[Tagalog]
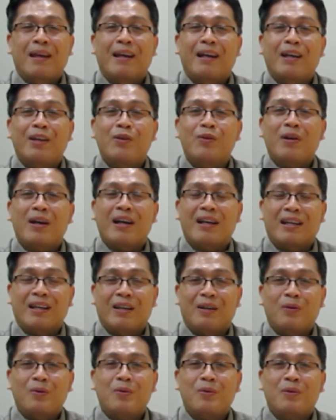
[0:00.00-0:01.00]
Ngayong
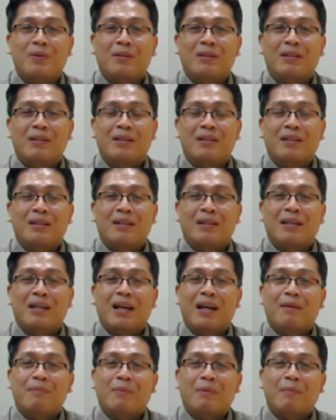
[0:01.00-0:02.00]
araw,
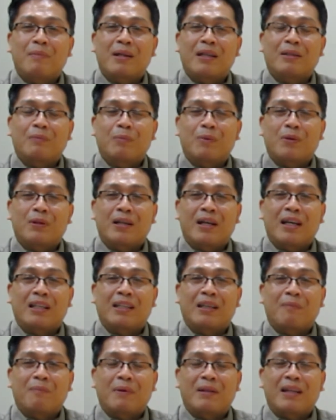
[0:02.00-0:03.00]
ang pamagat po ng
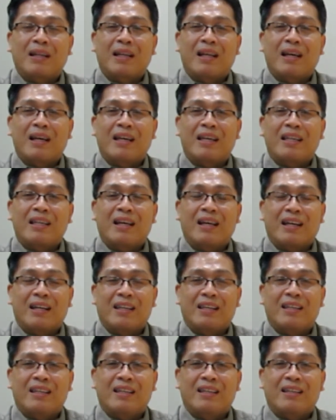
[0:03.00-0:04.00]
ating panalangin ay,
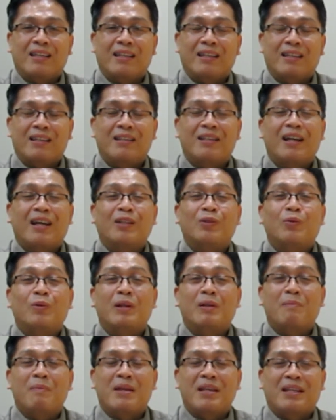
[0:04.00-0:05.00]
God
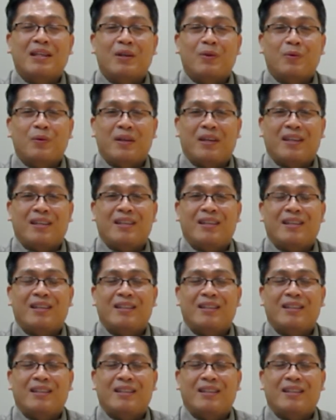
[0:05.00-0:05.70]
will make a way.